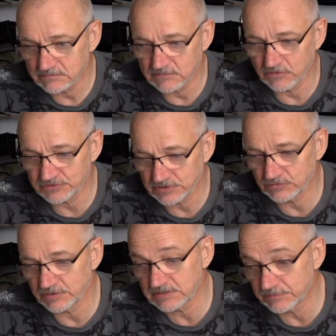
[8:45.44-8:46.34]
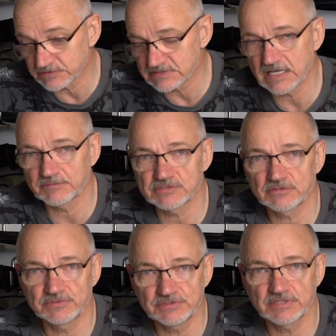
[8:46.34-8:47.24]
goście, których nie poznałem
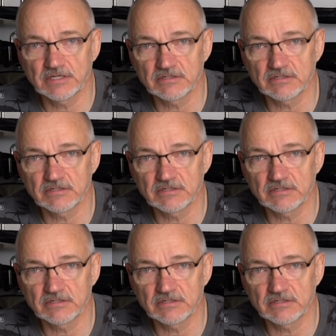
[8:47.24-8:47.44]
osobiście,